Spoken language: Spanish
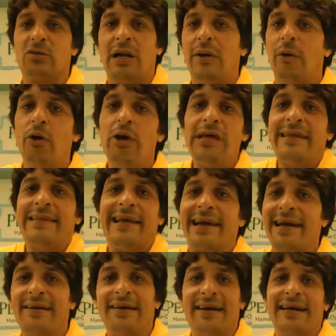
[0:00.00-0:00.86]
una
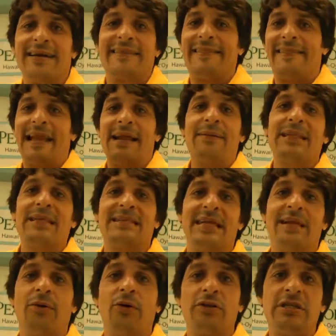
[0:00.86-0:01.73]
bolita que te la
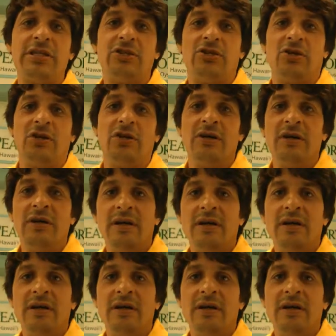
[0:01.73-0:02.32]
metes en el bolsillo.